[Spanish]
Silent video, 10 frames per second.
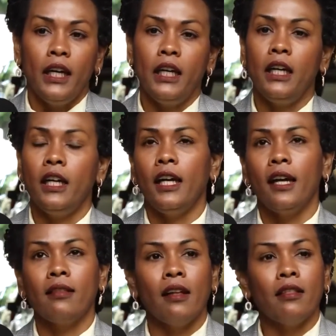
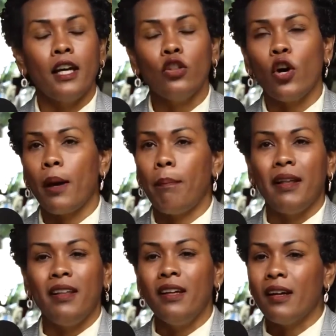Y entendiendo que
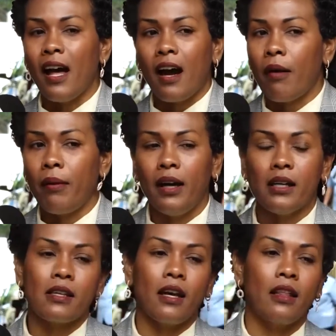pedir la
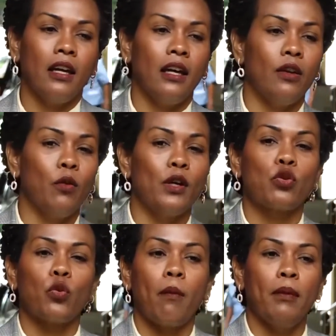cabeza de
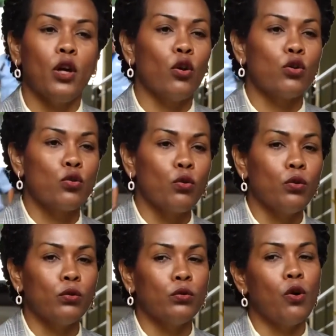nuestro amigo
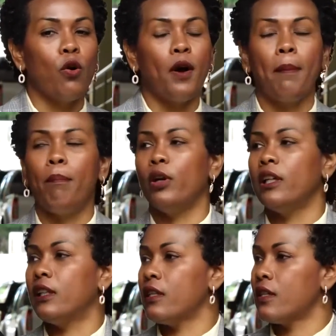Chu no es
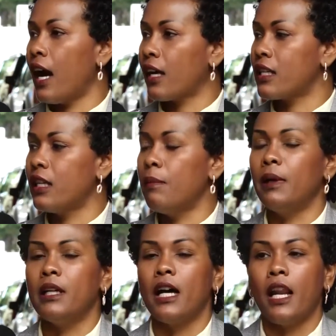politizar,
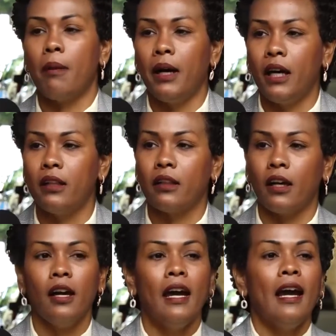simple y
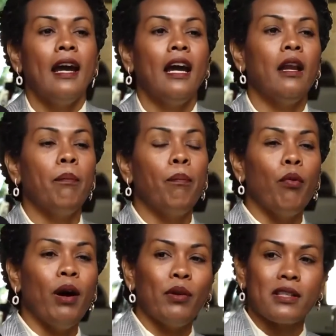llanamente el
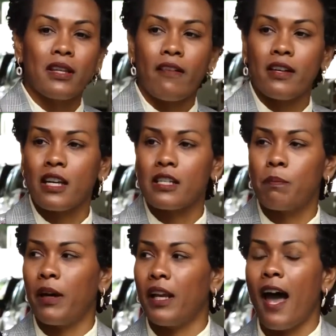pueblo está
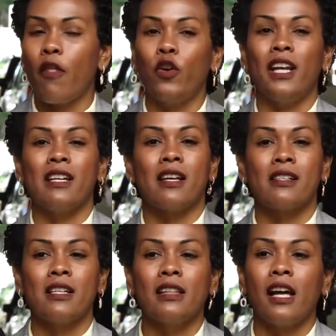desesperado y
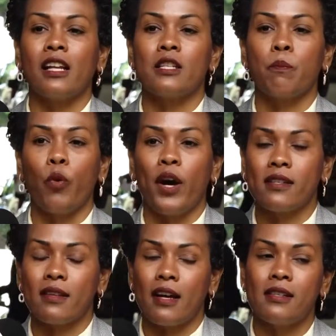necesita
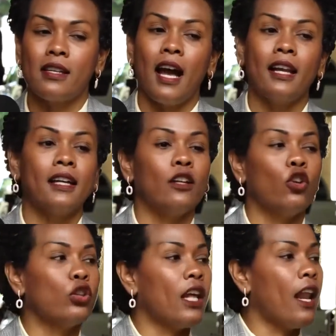respuesta y si
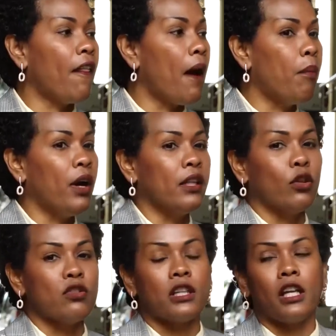alguien no te la da, pues
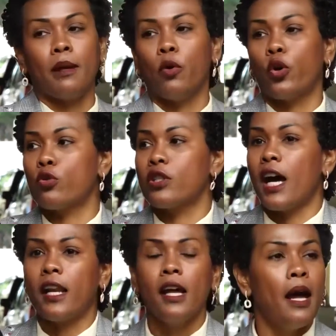entonces tenemos que
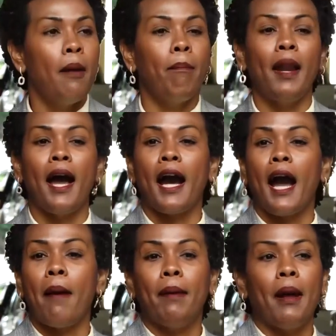usar
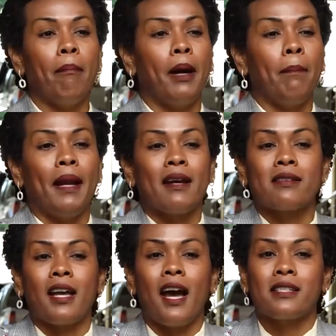plan A, plan B,
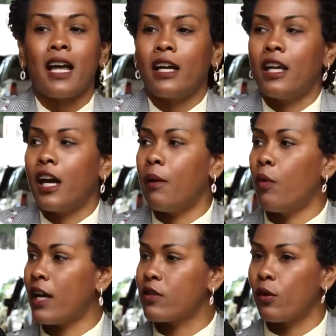plan C hasta que
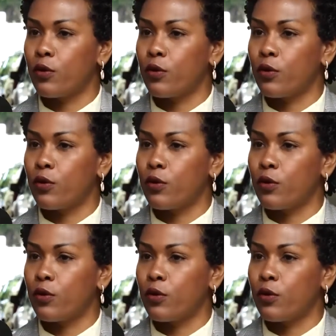lleguemos a la